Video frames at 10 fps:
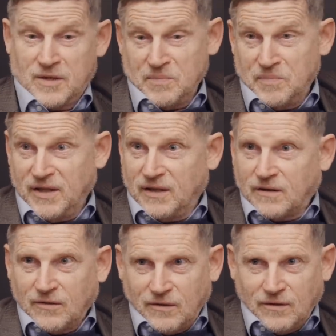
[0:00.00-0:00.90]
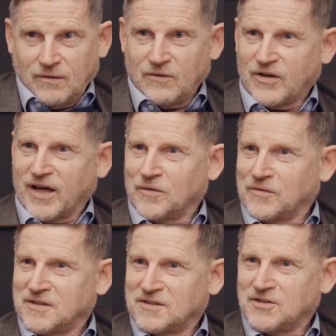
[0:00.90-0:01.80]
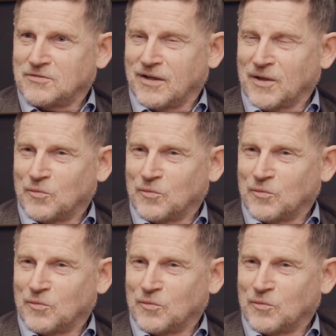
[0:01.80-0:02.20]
Libye et que j'ai raconté cette histoire,